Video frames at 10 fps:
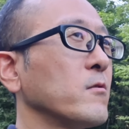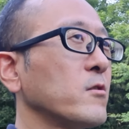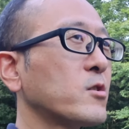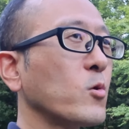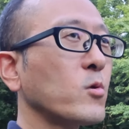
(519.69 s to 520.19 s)

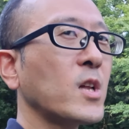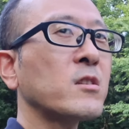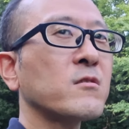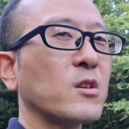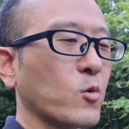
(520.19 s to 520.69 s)
人助
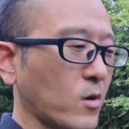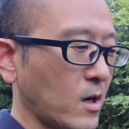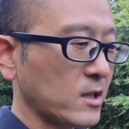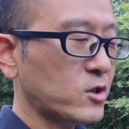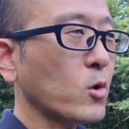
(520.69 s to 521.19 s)
けと
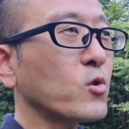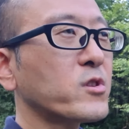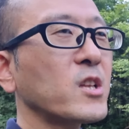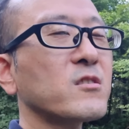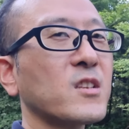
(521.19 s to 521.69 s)
か人の
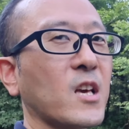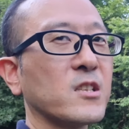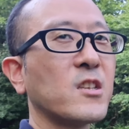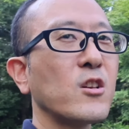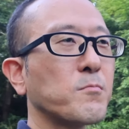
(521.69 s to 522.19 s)
手伝い
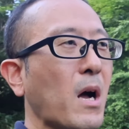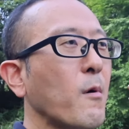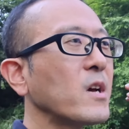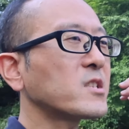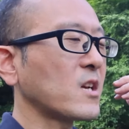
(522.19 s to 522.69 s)
してる場
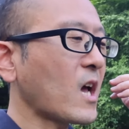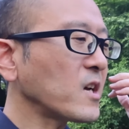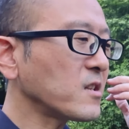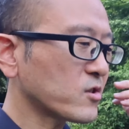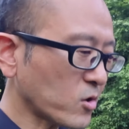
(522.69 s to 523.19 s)
合じゃな
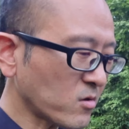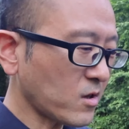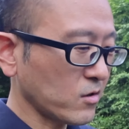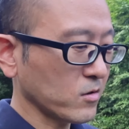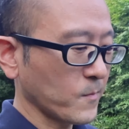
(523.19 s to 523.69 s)
いでしょっ
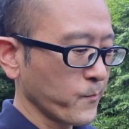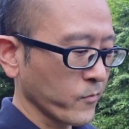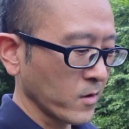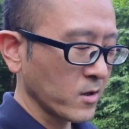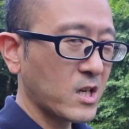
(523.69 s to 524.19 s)
ていう
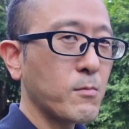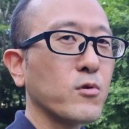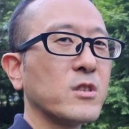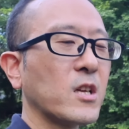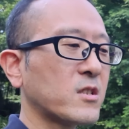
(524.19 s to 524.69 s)
気分
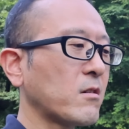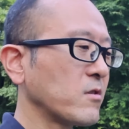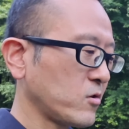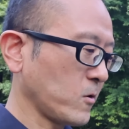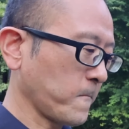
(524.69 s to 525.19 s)
になっちゃうん
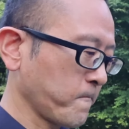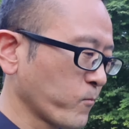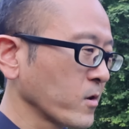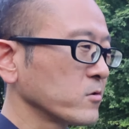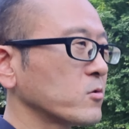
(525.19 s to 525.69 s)
ですよ
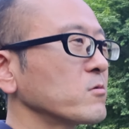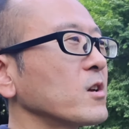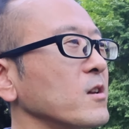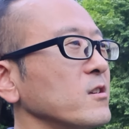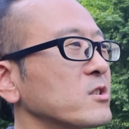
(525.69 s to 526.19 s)
そん
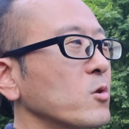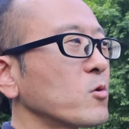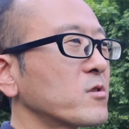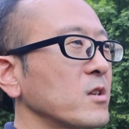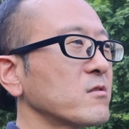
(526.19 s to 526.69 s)
なね人
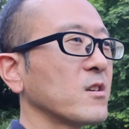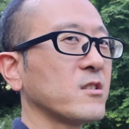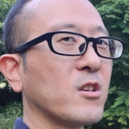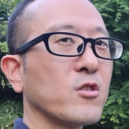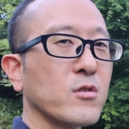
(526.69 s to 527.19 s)
の手伝い
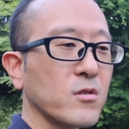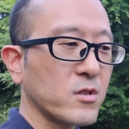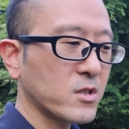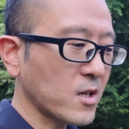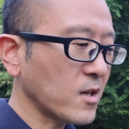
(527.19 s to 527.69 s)
してる
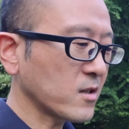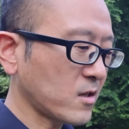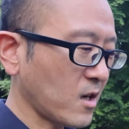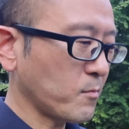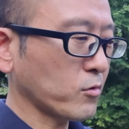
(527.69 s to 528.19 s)
時間があっ
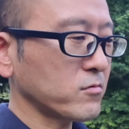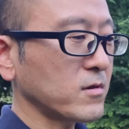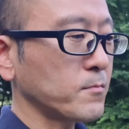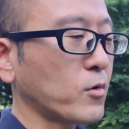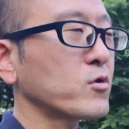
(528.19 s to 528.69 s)
たら僕
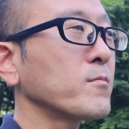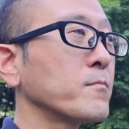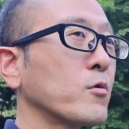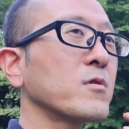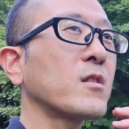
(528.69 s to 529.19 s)
僕の
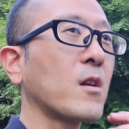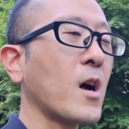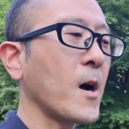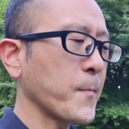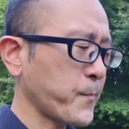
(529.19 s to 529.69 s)
僕だった
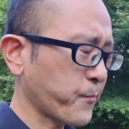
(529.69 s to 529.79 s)
ら